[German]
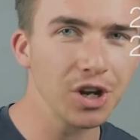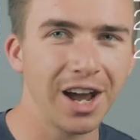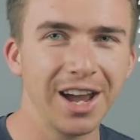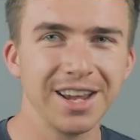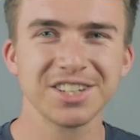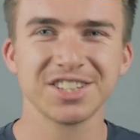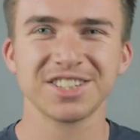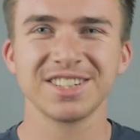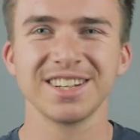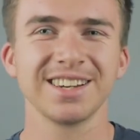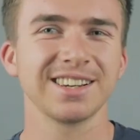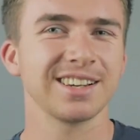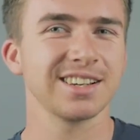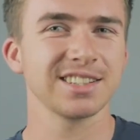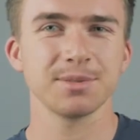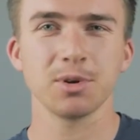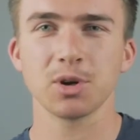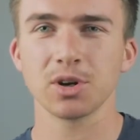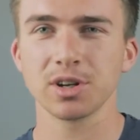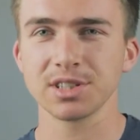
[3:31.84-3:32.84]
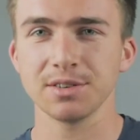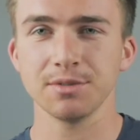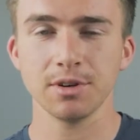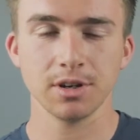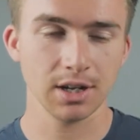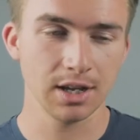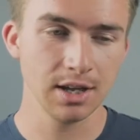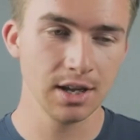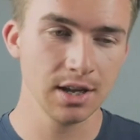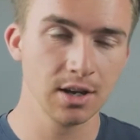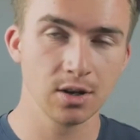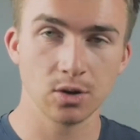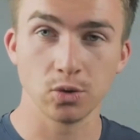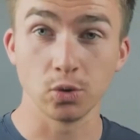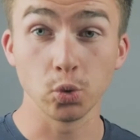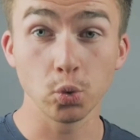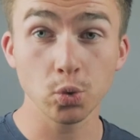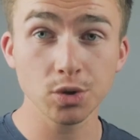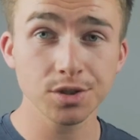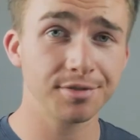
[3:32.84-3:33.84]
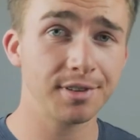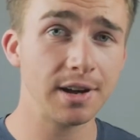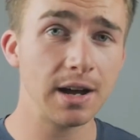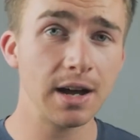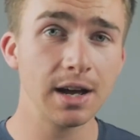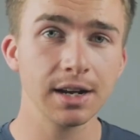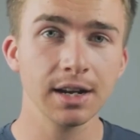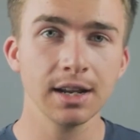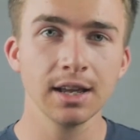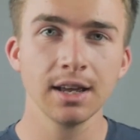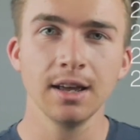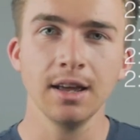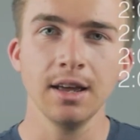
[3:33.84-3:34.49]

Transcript: einstellen, kannst aber auch ganz einfach losfahren.